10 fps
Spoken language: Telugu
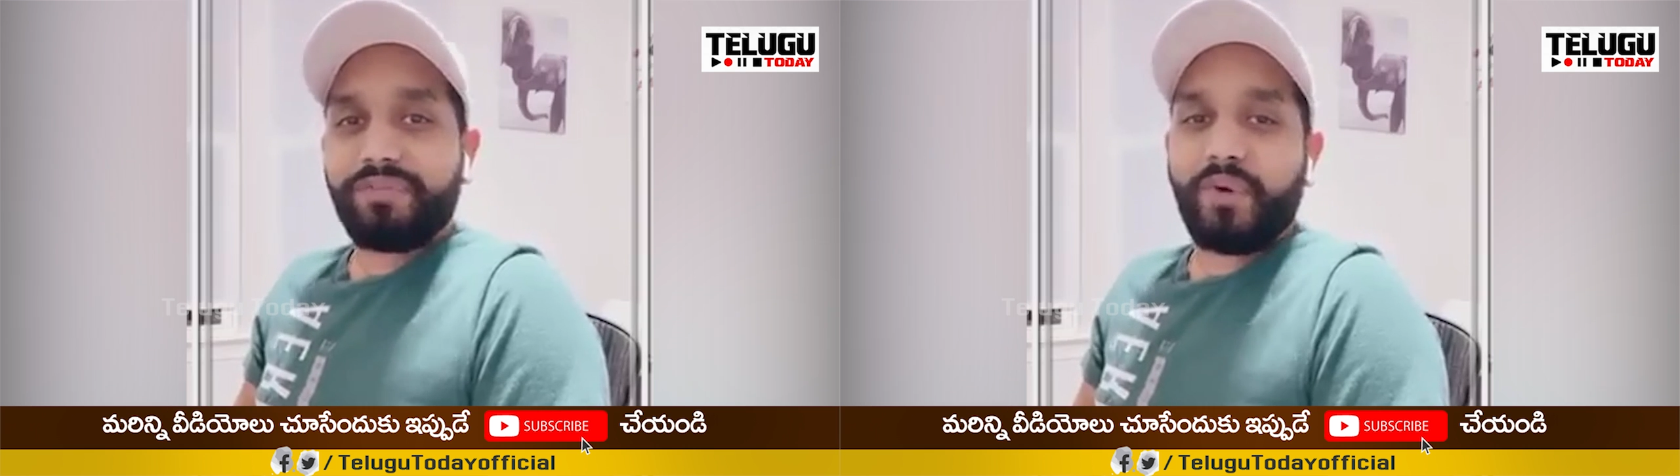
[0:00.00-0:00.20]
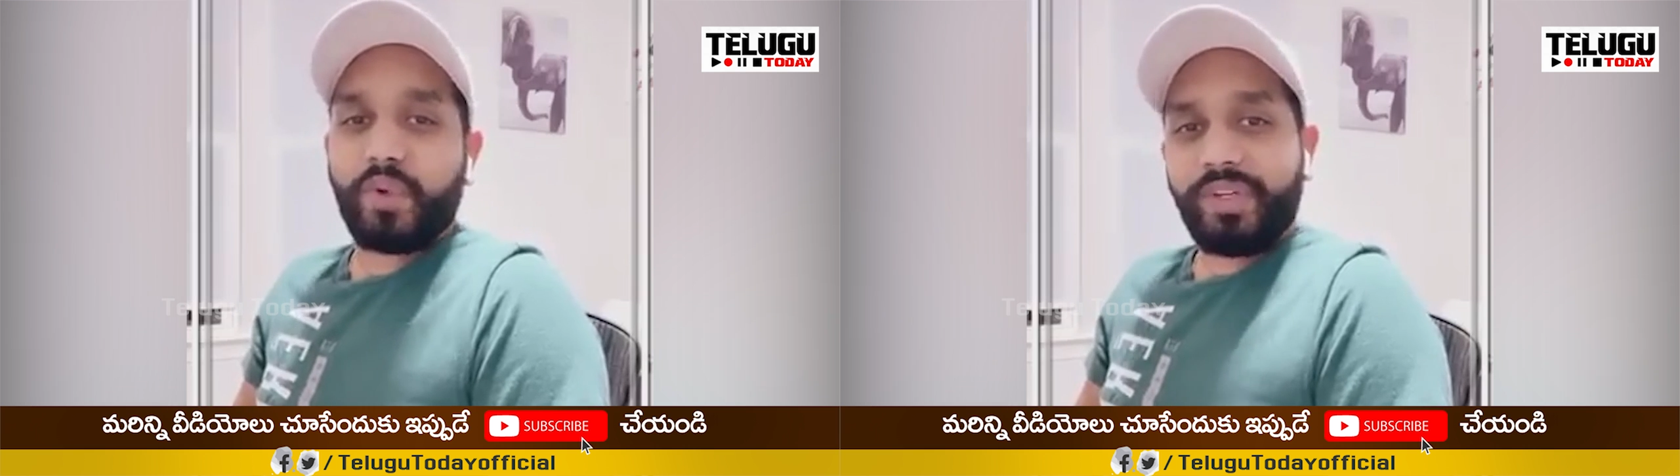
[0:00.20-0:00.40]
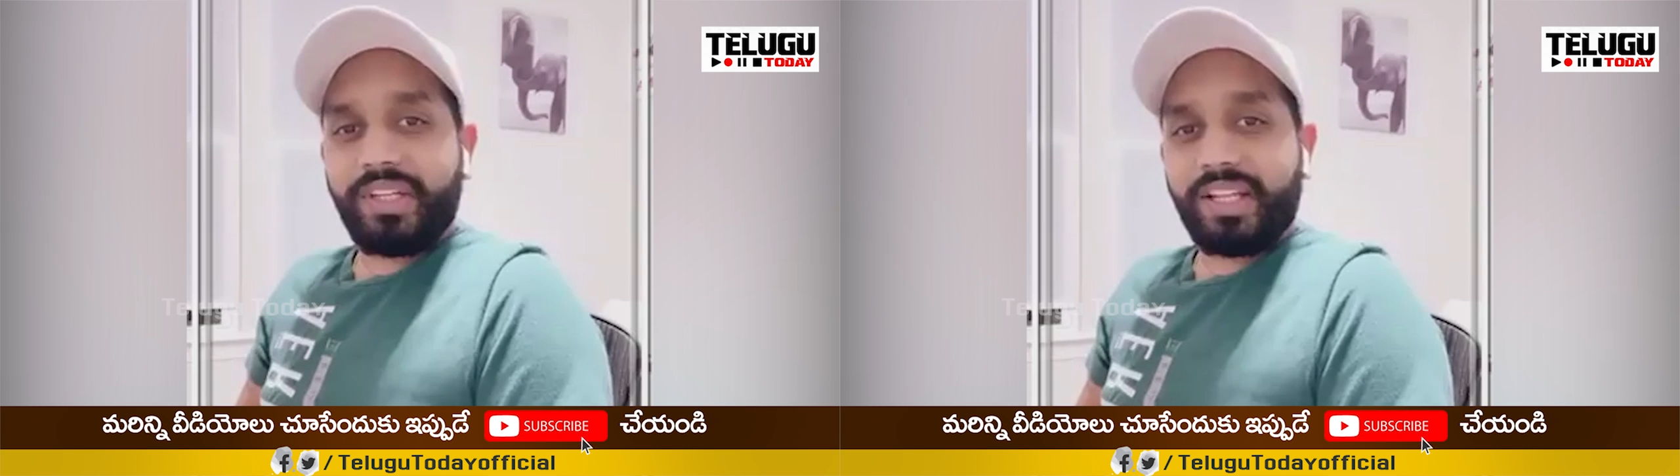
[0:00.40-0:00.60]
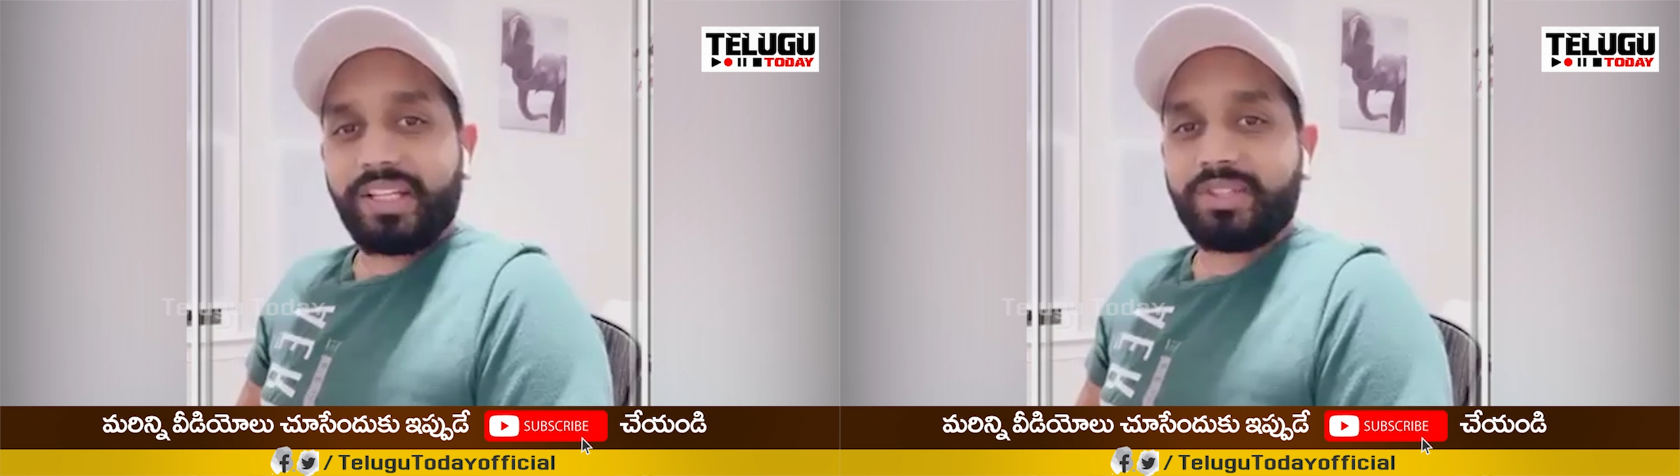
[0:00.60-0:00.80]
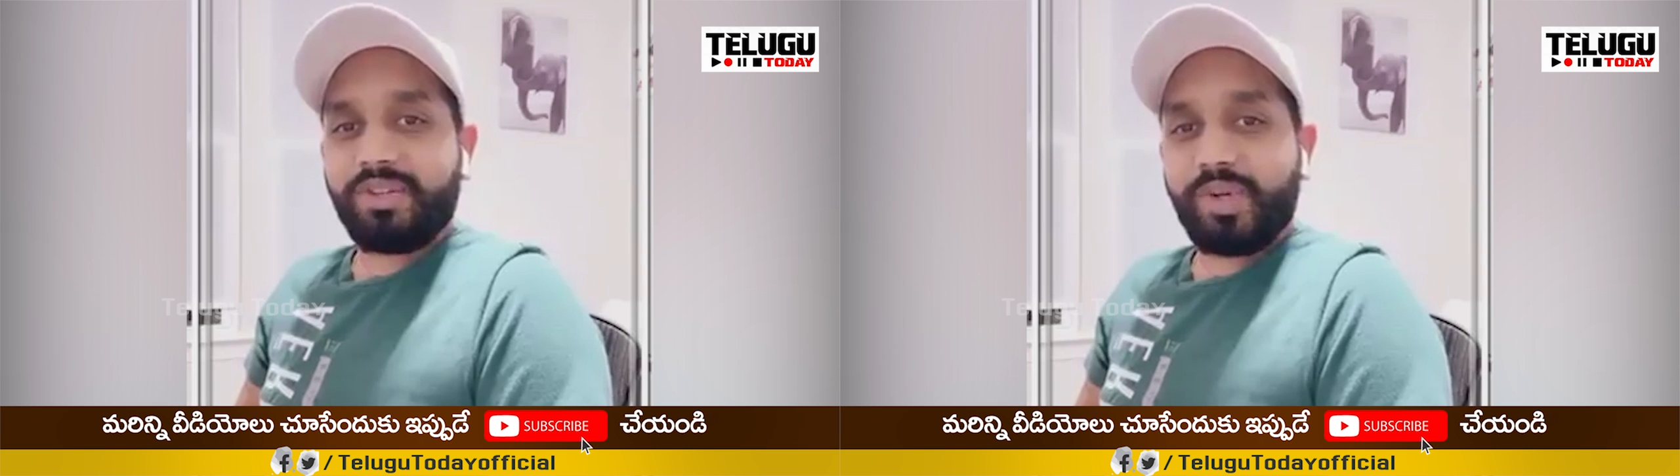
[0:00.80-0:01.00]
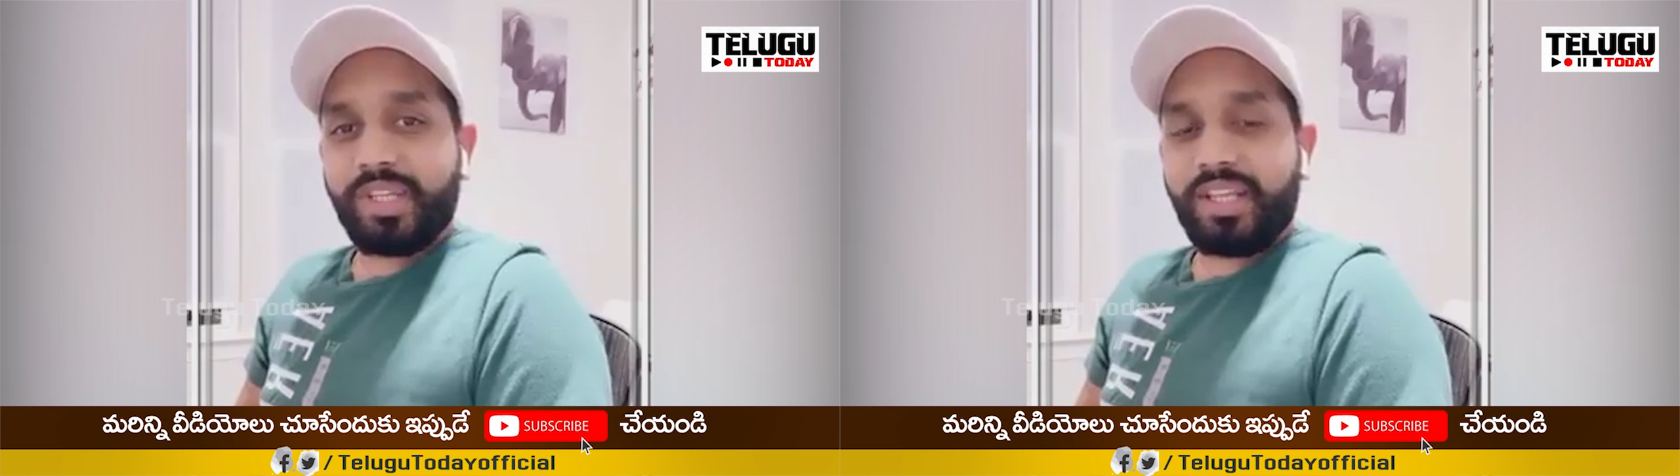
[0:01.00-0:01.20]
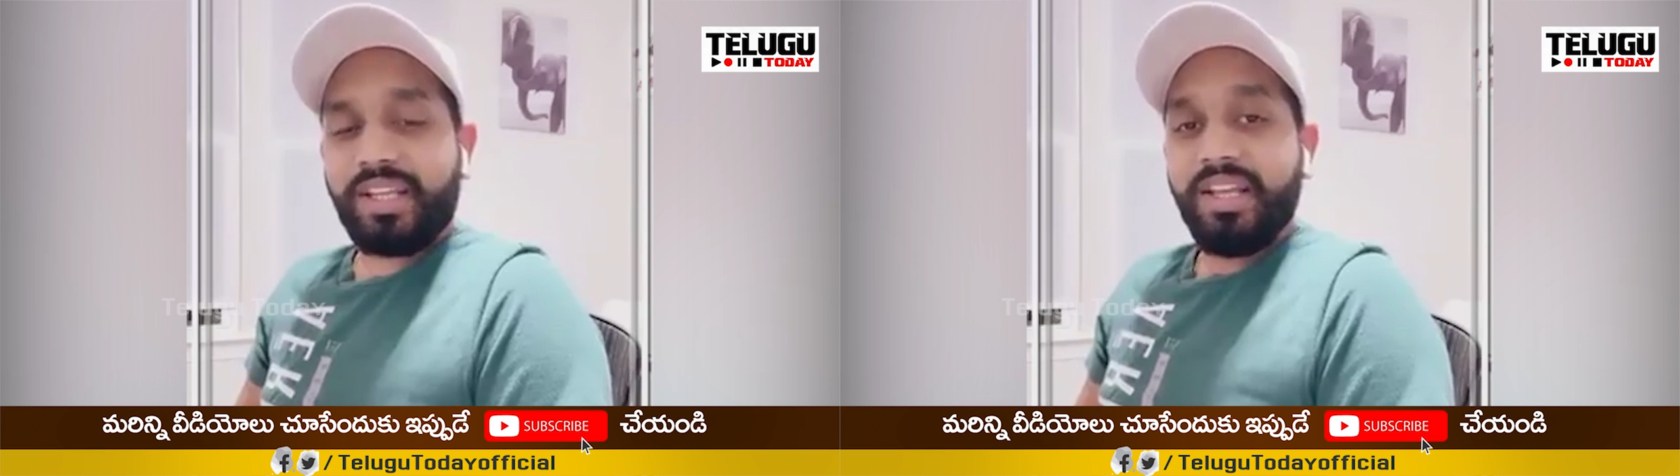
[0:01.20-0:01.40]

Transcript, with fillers: ఫోర్ ట్వంటీ కేసులు నోడికి